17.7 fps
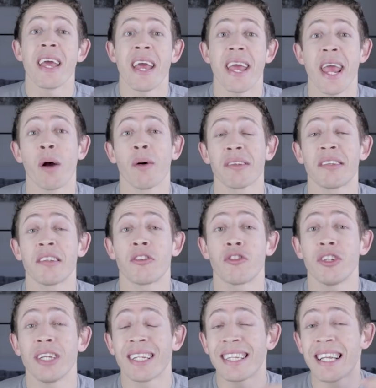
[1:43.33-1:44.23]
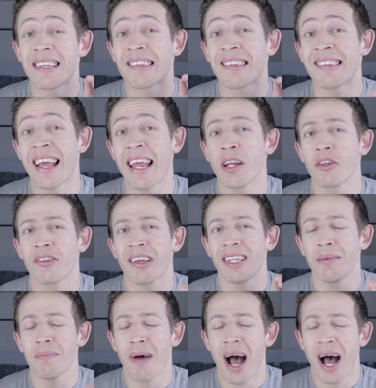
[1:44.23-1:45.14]
Eu assistia desenhos
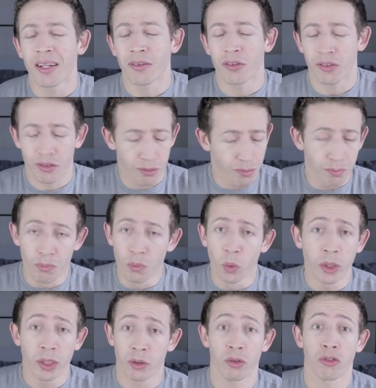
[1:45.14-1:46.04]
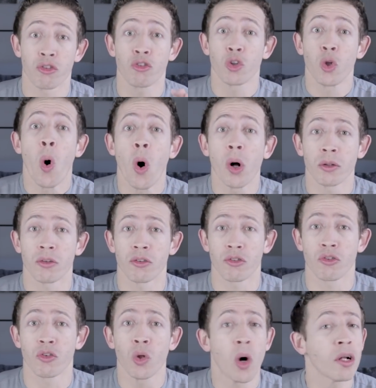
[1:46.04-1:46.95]
animados, muitos,
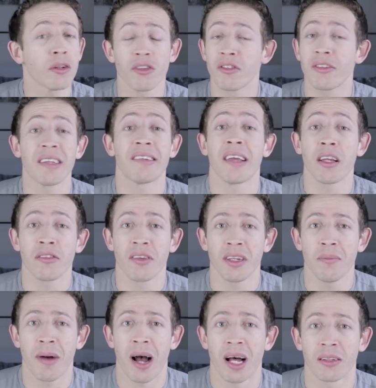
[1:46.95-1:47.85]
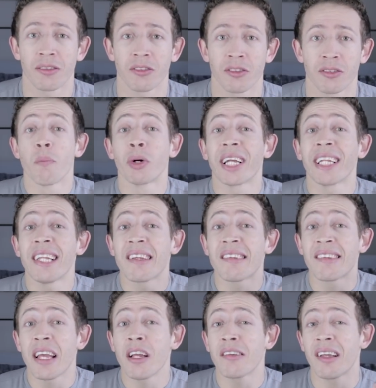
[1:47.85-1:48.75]
todos, todos os desenhos animados. Porque
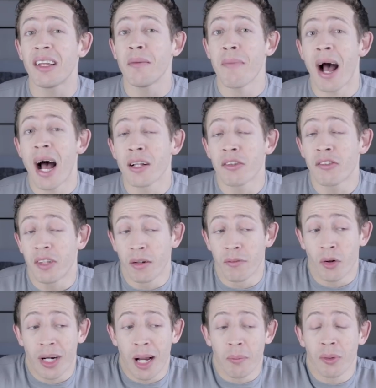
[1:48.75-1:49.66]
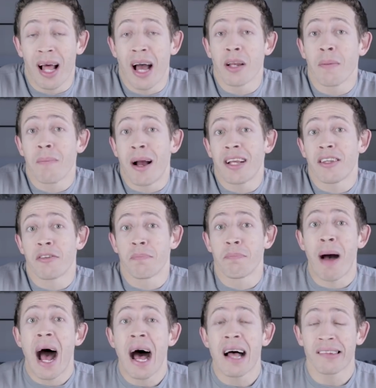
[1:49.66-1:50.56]
desenhos animados têm um vocabulário mais
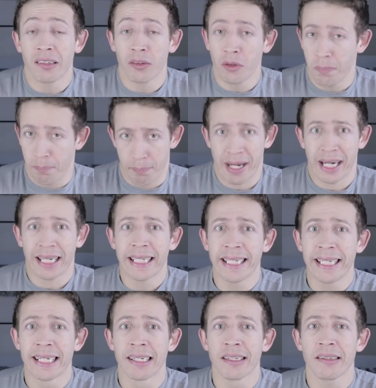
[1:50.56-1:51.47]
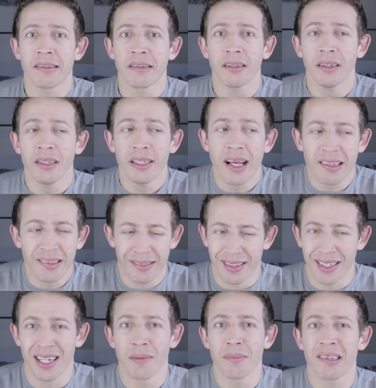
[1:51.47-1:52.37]
básico para criança e as
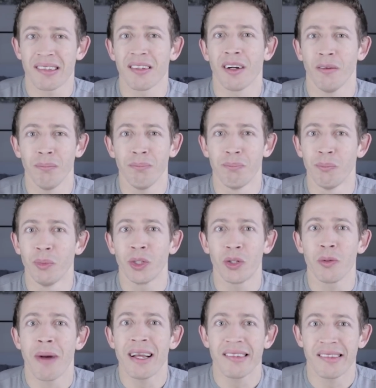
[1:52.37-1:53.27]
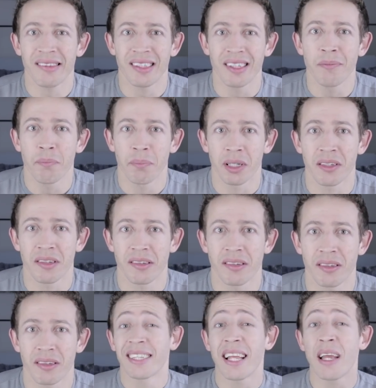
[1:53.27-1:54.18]
tramas são muito mais
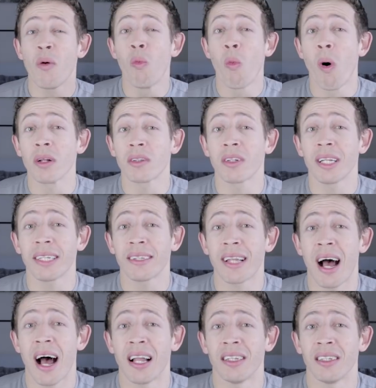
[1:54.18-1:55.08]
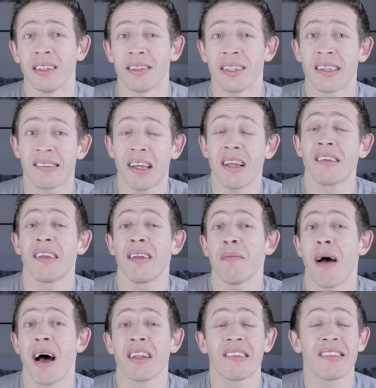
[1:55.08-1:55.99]
simples. E tem um outro detalhe, desenhos
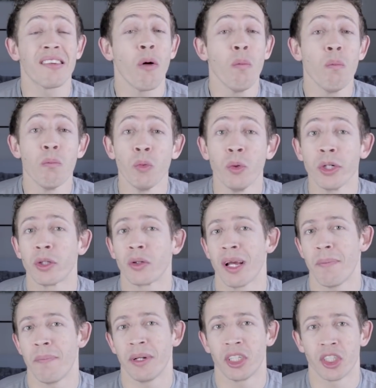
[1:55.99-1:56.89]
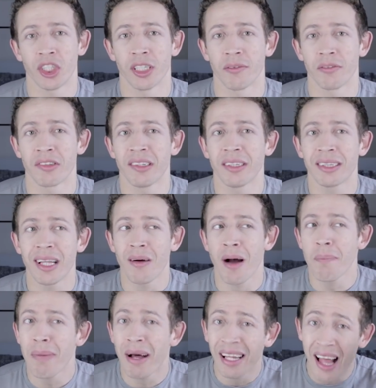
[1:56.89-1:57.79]
animados são muito repetitivos, então
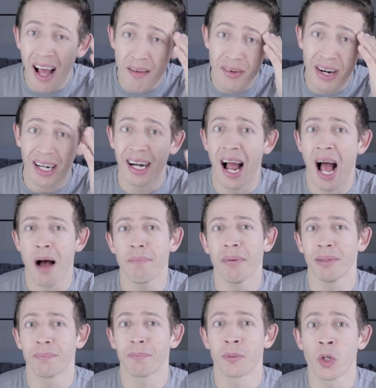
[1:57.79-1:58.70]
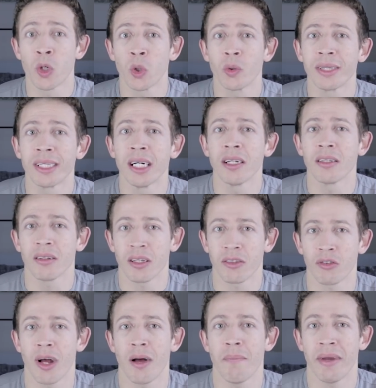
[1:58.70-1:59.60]
a palavra acaba grudando
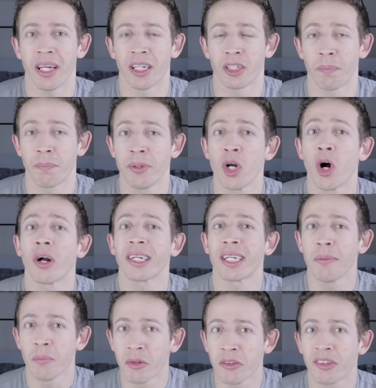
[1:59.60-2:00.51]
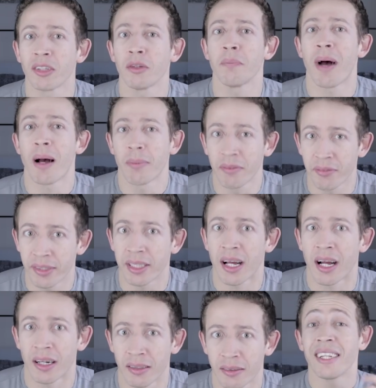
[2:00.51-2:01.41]
na sua mente, pior que música do Pablo
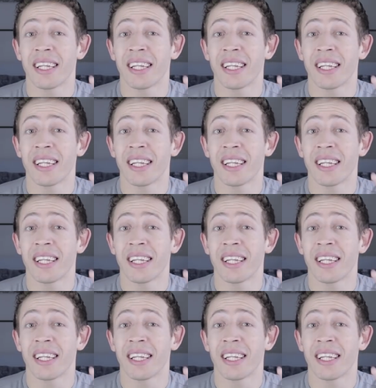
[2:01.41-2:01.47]
Vittar.